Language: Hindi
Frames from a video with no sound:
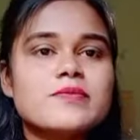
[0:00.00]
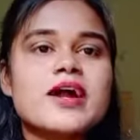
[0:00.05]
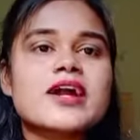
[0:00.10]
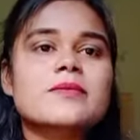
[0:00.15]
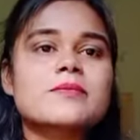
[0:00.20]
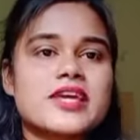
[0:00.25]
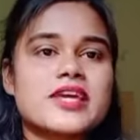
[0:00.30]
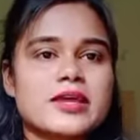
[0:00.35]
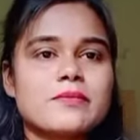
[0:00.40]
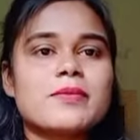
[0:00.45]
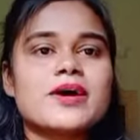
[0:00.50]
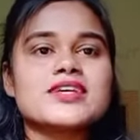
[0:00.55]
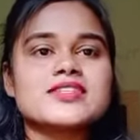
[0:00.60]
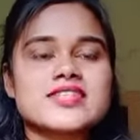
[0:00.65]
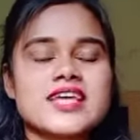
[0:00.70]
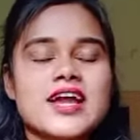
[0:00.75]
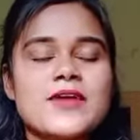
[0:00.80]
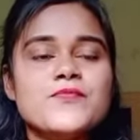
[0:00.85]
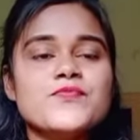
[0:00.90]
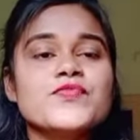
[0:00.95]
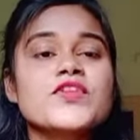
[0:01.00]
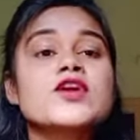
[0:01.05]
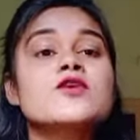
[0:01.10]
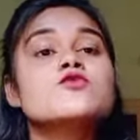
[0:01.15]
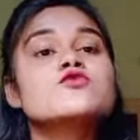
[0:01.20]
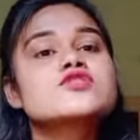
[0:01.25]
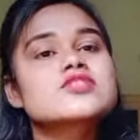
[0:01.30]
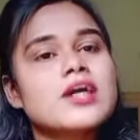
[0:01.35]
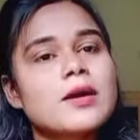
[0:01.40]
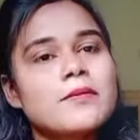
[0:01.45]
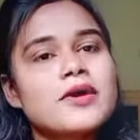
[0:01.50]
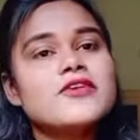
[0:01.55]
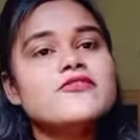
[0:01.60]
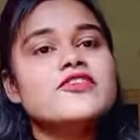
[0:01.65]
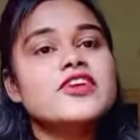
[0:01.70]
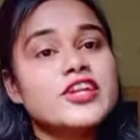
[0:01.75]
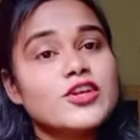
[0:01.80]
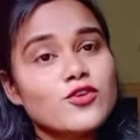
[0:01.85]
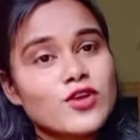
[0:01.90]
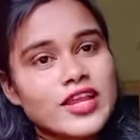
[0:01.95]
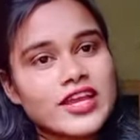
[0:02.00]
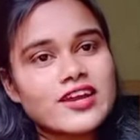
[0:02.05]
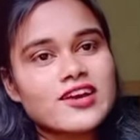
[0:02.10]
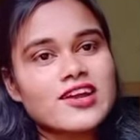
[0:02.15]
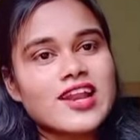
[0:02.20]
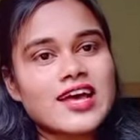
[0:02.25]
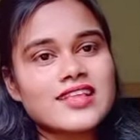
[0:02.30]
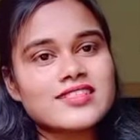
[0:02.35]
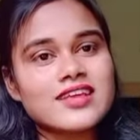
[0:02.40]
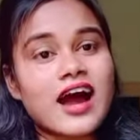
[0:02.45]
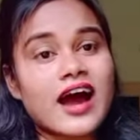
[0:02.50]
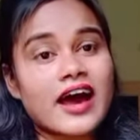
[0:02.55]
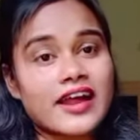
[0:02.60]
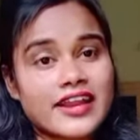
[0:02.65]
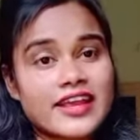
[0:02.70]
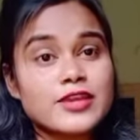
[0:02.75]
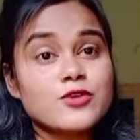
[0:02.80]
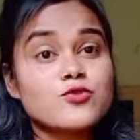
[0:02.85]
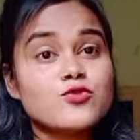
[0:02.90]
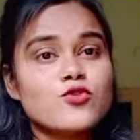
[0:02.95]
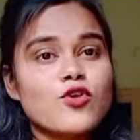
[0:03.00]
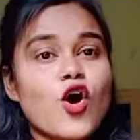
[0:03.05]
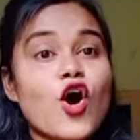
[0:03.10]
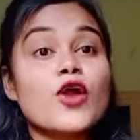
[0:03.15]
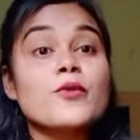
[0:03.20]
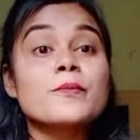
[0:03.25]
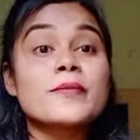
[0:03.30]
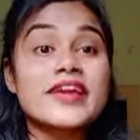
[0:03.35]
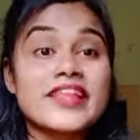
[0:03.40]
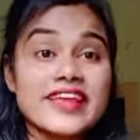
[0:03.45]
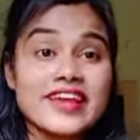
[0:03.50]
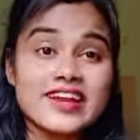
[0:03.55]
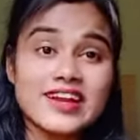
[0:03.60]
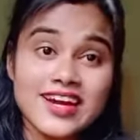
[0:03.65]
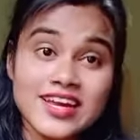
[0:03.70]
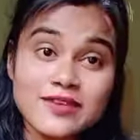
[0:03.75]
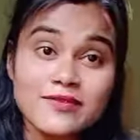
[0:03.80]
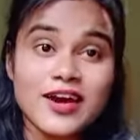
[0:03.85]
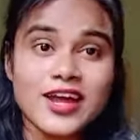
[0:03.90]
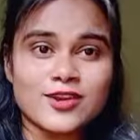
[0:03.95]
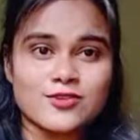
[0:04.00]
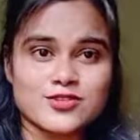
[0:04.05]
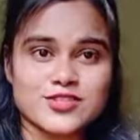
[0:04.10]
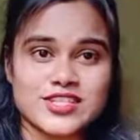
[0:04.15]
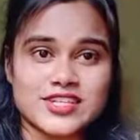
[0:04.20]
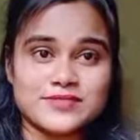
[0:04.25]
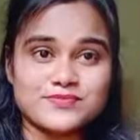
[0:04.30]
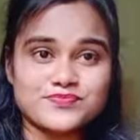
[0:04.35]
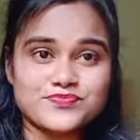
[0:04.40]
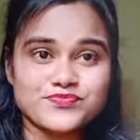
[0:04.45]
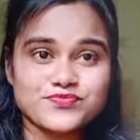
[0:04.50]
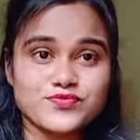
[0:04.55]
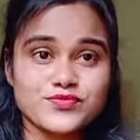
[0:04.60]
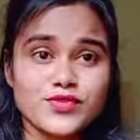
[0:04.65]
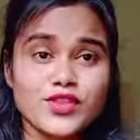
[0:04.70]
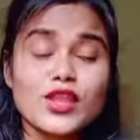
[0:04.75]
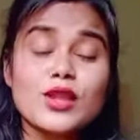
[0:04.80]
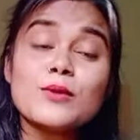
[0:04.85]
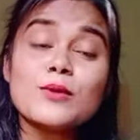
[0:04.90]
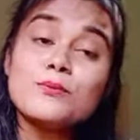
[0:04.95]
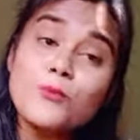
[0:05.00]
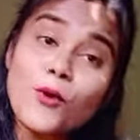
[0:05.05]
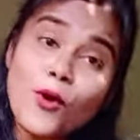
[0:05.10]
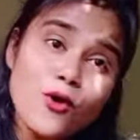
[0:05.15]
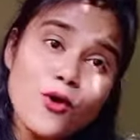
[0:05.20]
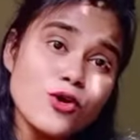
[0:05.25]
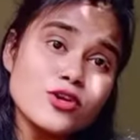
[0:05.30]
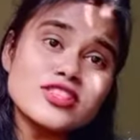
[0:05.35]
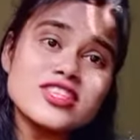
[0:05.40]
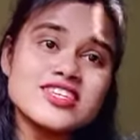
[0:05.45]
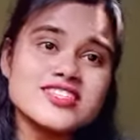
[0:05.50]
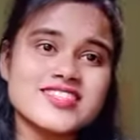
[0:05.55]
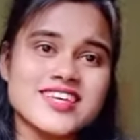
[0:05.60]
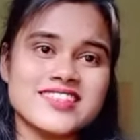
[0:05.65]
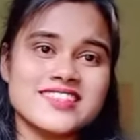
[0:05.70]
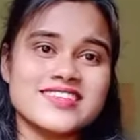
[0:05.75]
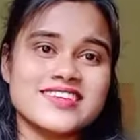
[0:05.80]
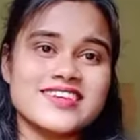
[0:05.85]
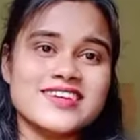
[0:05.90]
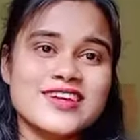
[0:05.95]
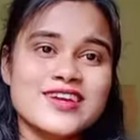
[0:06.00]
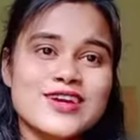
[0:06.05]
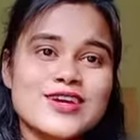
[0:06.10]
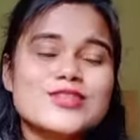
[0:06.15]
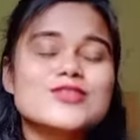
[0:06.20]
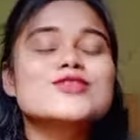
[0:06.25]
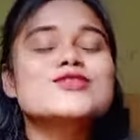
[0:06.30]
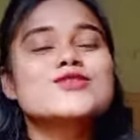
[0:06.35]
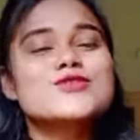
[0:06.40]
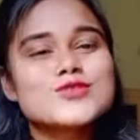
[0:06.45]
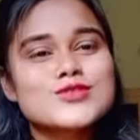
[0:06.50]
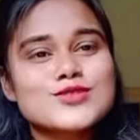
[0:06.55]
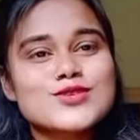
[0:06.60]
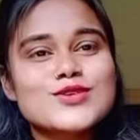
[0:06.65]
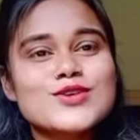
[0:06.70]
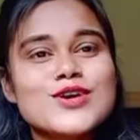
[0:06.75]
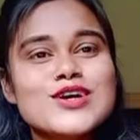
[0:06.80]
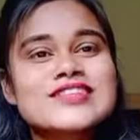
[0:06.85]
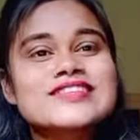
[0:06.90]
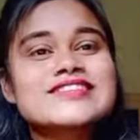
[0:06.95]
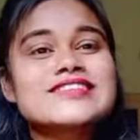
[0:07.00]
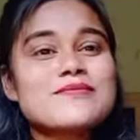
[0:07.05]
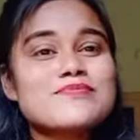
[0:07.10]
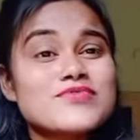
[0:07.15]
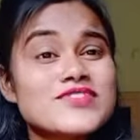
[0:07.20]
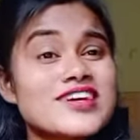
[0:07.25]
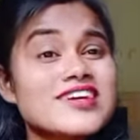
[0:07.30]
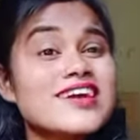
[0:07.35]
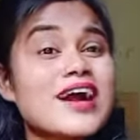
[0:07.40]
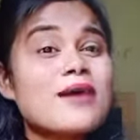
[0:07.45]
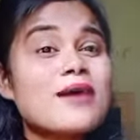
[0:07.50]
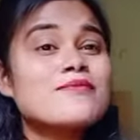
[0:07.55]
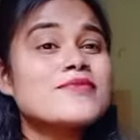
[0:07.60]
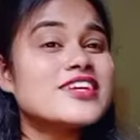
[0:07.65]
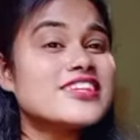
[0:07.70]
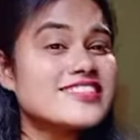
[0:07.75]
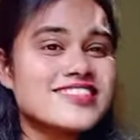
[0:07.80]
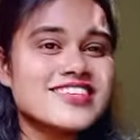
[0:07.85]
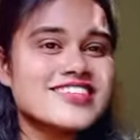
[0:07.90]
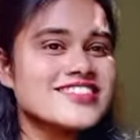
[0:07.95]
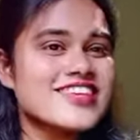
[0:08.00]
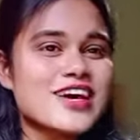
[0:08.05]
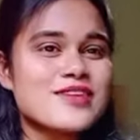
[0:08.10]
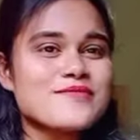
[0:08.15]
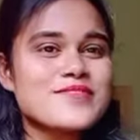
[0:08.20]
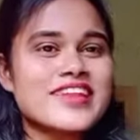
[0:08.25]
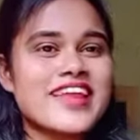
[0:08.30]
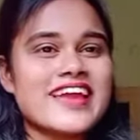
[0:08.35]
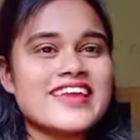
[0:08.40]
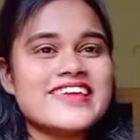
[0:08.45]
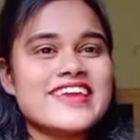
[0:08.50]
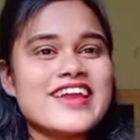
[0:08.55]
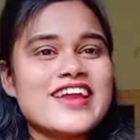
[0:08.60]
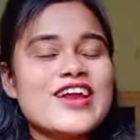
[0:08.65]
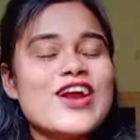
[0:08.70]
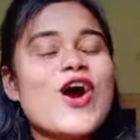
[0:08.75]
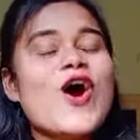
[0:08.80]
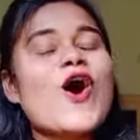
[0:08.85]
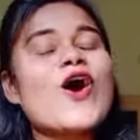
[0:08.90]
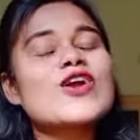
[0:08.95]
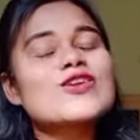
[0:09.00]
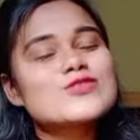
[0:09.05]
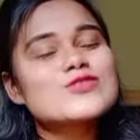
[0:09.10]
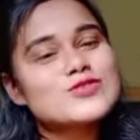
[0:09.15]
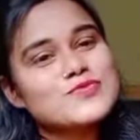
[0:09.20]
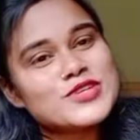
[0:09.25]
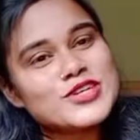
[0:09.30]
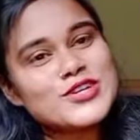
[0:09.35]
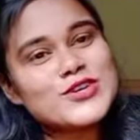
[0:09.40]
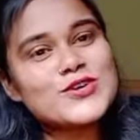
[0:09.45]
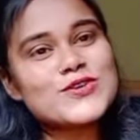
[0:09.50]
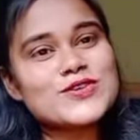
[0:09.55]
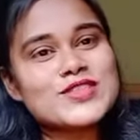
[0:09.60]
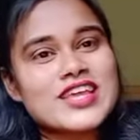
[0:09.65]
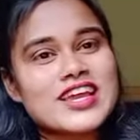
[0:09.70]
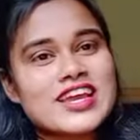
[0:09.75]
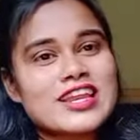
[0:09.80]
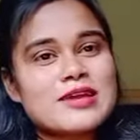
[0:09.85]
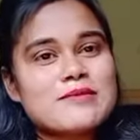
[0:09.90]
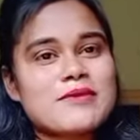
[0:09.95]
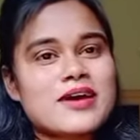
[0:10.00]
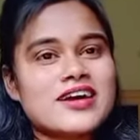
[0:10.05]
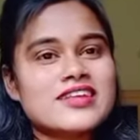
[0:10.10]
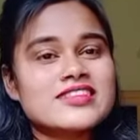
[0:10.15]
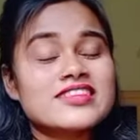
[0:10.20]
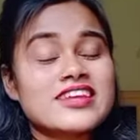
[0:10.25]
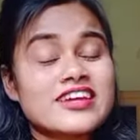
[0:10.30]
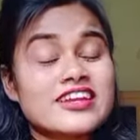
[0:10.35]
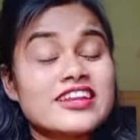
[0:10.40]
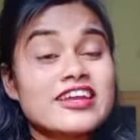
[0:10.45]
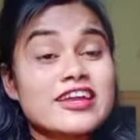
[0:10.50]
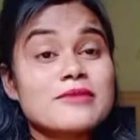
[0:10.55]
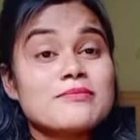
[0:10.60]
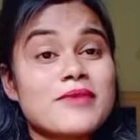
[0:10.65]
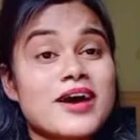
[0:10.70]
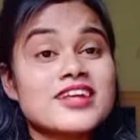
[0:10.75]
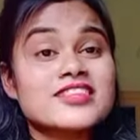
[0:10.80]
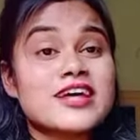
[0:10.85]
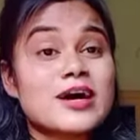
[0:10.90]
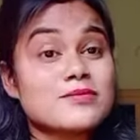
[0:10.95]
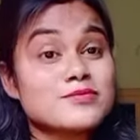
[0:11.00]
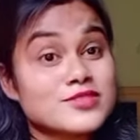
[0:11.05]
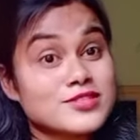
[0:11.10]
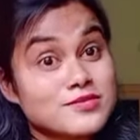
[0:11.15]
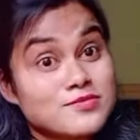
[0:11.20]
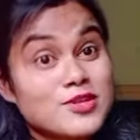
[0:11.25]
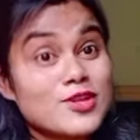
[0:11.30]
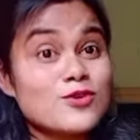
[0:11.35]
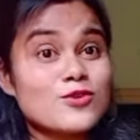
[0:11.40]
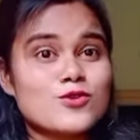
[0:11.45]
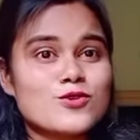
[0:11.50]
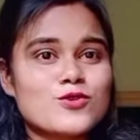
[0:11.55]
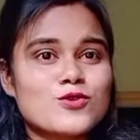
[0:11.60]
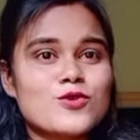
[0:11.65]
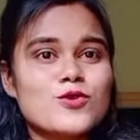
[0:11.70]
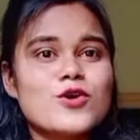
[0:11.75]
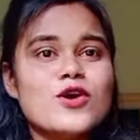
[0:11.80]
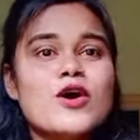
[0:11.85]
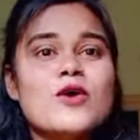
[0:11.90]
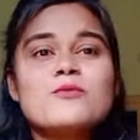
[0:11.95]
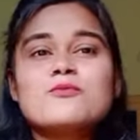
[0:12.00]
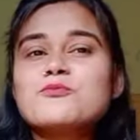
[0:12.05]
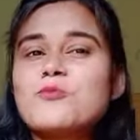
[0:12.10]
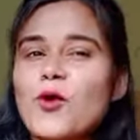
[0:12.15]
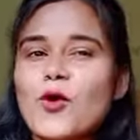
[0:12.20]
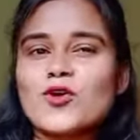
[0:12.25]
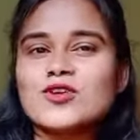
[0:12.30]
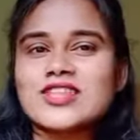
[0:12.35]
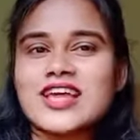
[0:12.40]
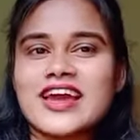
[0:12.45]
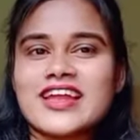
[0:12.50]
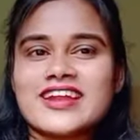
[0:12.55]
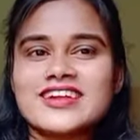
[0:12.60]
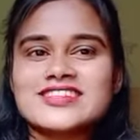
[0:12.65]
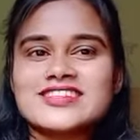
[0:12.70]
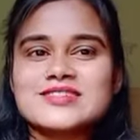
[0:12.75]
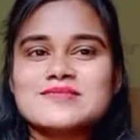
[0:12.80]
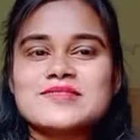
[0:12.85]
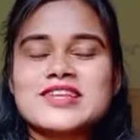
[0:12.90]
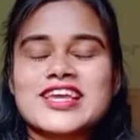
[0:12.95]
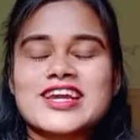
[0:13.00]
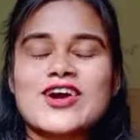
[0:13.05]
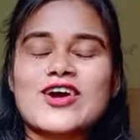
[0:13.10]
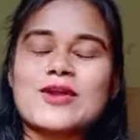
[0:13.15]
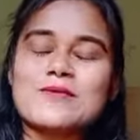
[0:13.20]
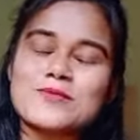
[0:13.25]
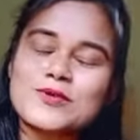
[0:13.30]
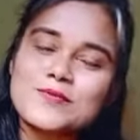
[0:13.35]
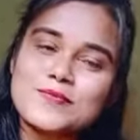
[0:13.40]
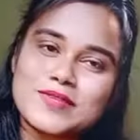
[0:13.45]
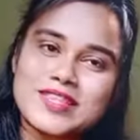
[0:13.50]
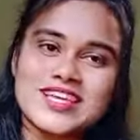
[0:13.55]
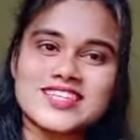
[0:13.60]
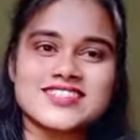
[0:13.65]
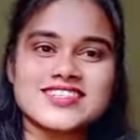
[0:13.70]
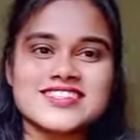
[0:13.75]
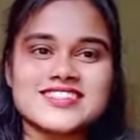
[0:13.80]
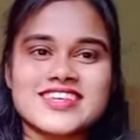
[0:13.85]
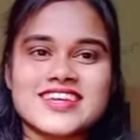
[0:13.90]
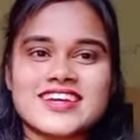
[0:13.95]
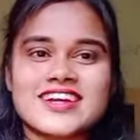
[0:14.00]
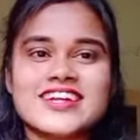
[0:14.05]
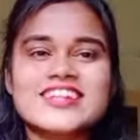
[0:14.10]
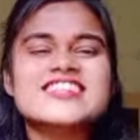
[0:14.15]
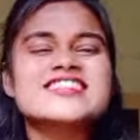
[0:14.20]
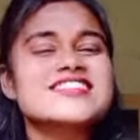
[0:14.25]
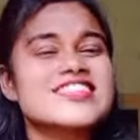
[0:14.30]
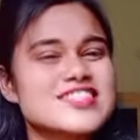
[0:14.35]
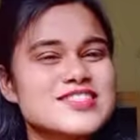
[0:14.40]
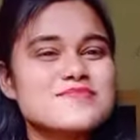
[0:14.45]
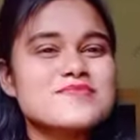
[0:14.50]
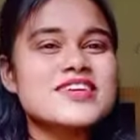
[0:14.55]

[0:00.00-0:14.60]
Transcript: उसका मैं वीडियो लेकर आज आ रही हूँ और मेरे घर वालों से बहुत ही जल्दी तो दोस्तों तब तक आप इंतजार में रहिए और उस वीडियो को देखने देखने के बाद आप सभी लोगों को बहुत एनर्जी मिलेगा और आपको पता चल जाएगा कि सच में ये होता है कि नहीं